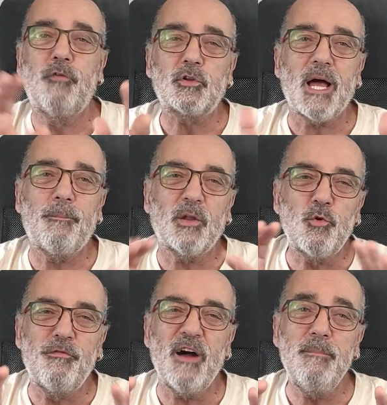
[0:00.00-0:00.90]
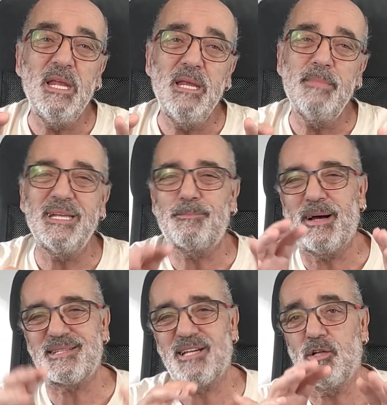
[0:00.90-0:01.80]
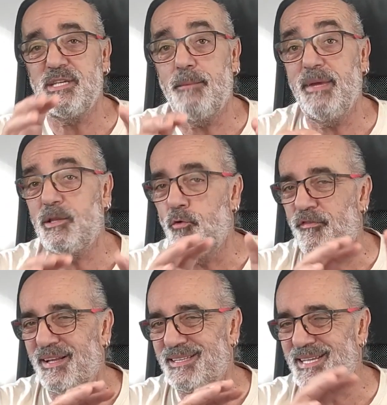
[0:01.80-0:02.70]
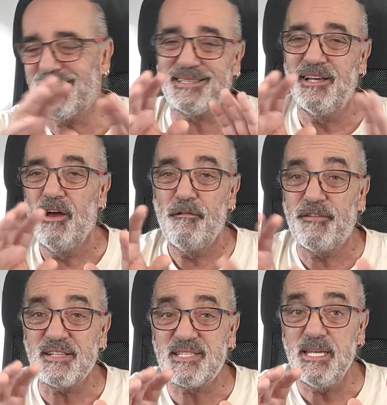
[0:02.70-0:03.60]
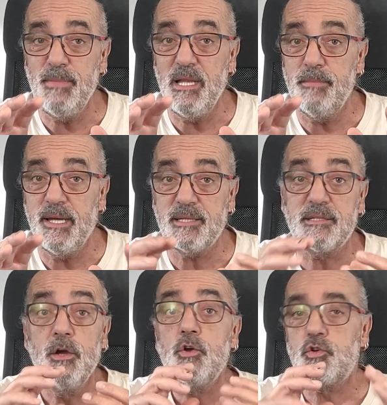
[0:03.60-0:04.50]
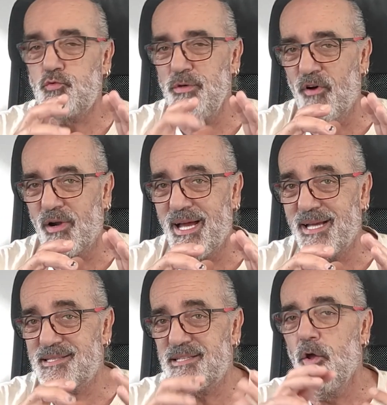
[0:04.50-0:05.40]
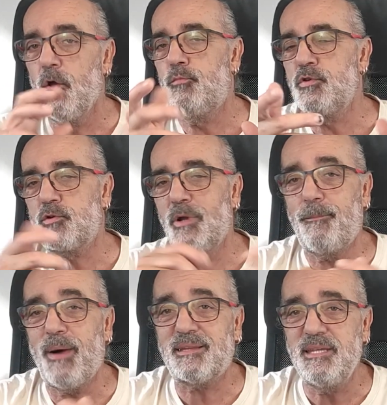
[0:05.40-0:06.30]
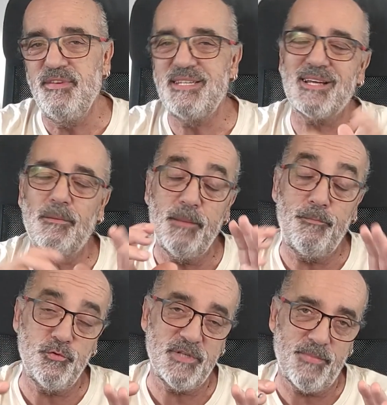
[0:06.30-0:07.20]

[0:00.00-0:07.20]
votre appât de 20 mm passe à un diamètre de 24-26 mm, suivant l'axe puisque la partie bissable est plus